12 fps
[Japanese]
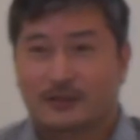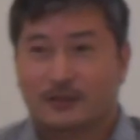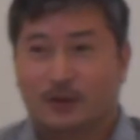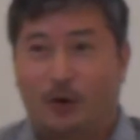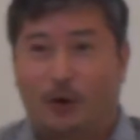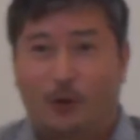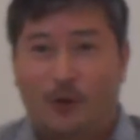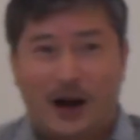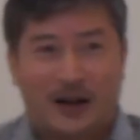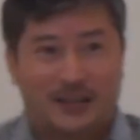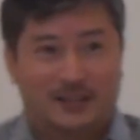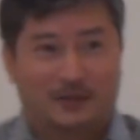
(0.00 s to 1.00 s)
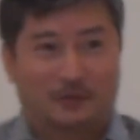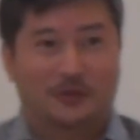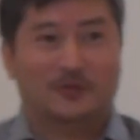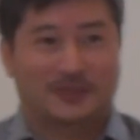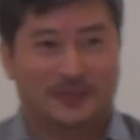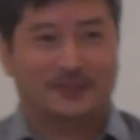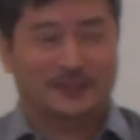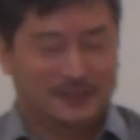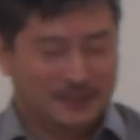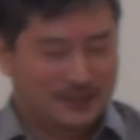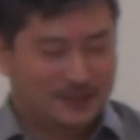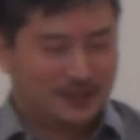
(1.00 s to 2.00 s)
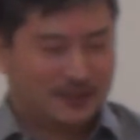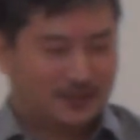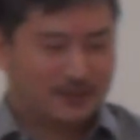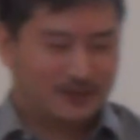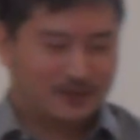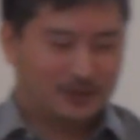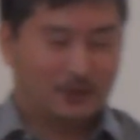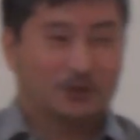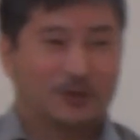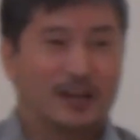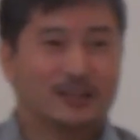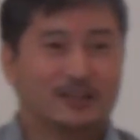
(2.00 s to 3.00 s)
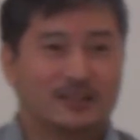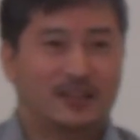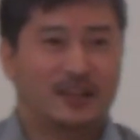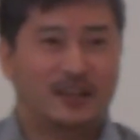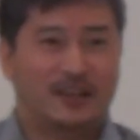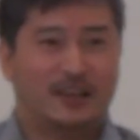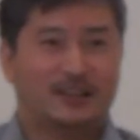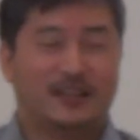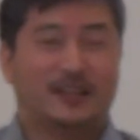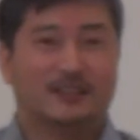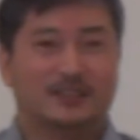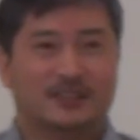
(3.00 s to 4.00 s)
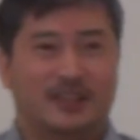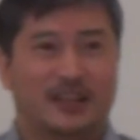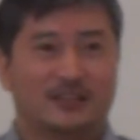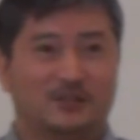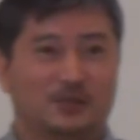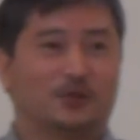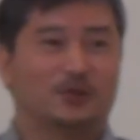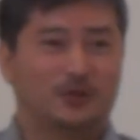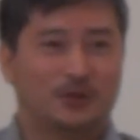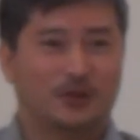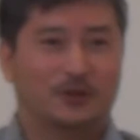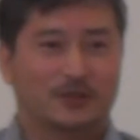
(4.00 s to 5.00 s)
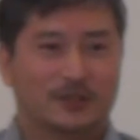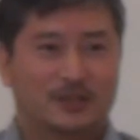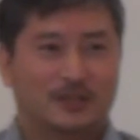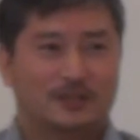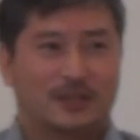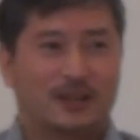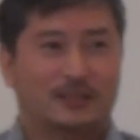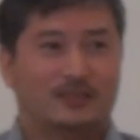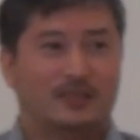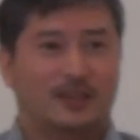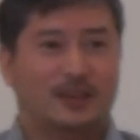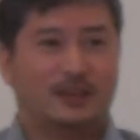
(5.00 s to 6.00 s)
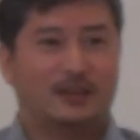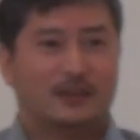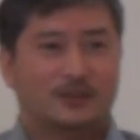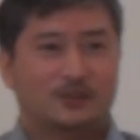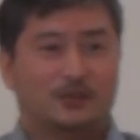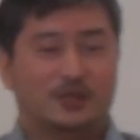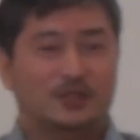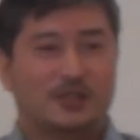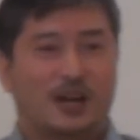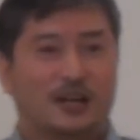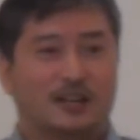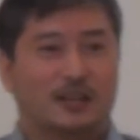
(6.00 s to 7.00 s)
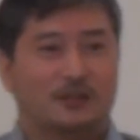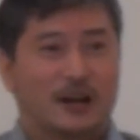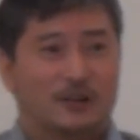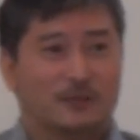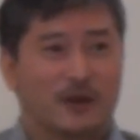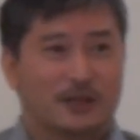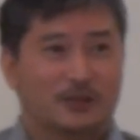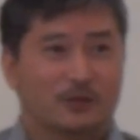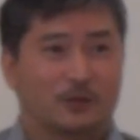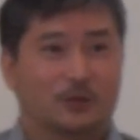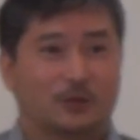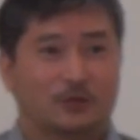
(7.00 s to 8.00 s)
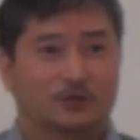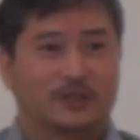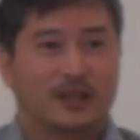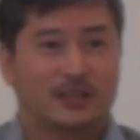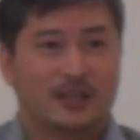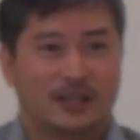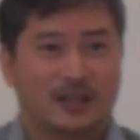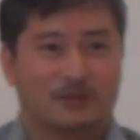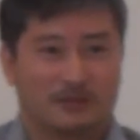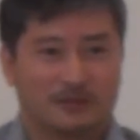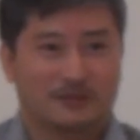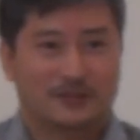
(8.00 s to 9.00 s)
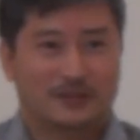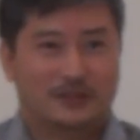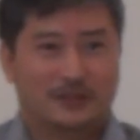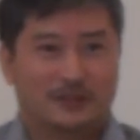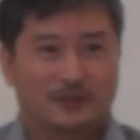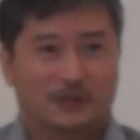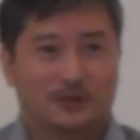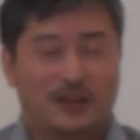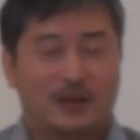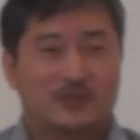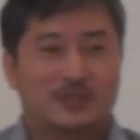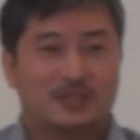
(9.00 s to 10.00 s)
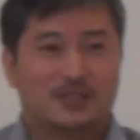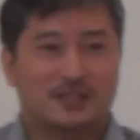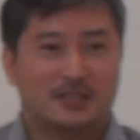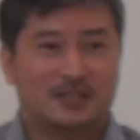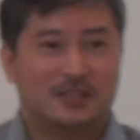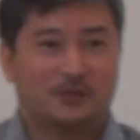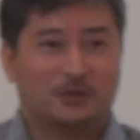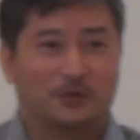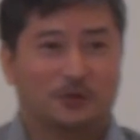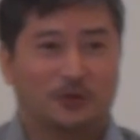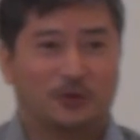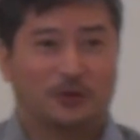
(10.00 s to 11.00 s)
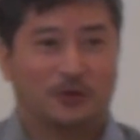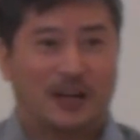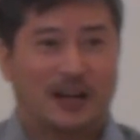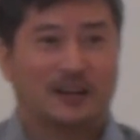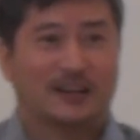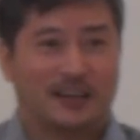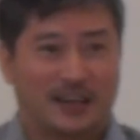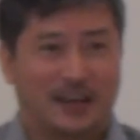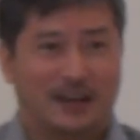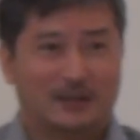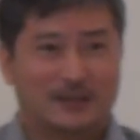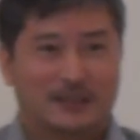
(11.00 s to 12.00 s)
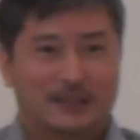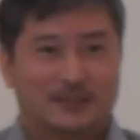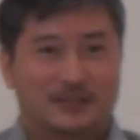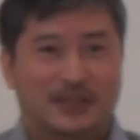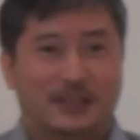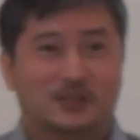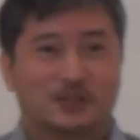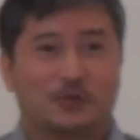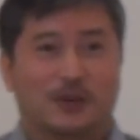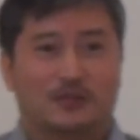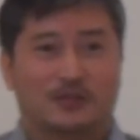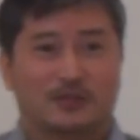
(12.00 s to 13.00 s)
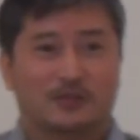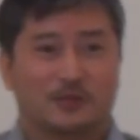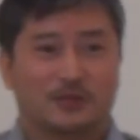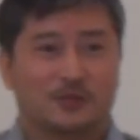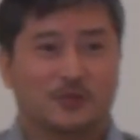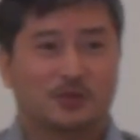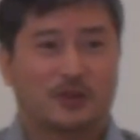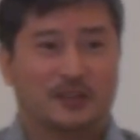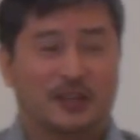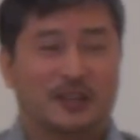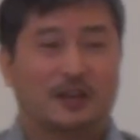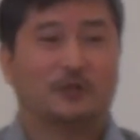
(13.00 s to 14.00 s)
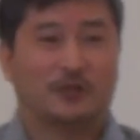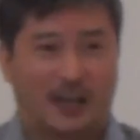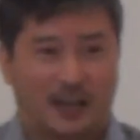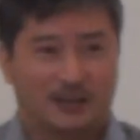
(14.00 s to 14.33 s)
怖いとその男性店店長と男性初日入ってるアルバイト男2人だけのこの寂しいこの男の関係店長はずっと事務所から出てこない